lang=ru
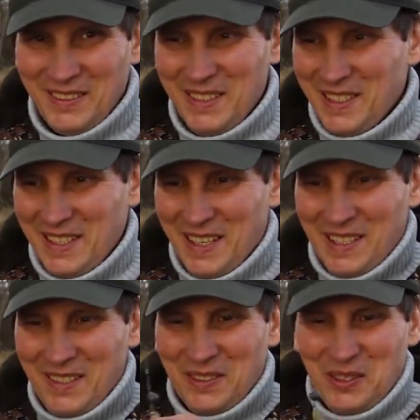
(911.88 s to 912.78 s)
Видите,
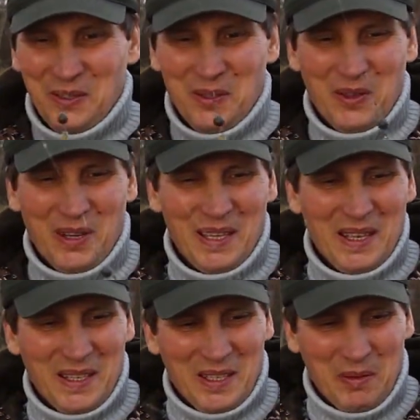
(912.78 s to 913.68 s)
активность у него
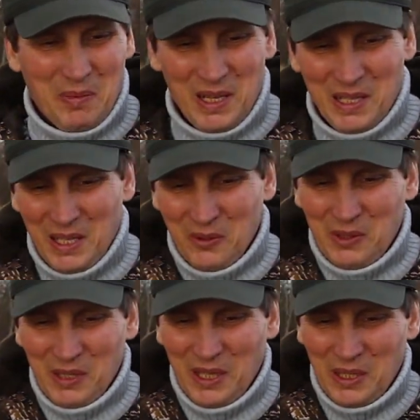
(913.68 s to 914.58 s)
небольшая, но
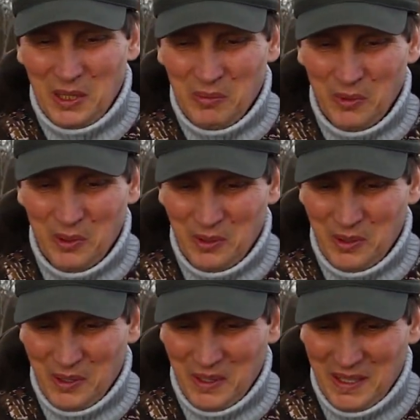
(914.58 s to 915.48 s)
заглотил
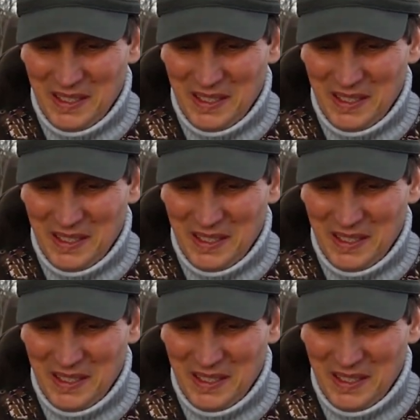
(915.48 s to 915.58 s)
полностью.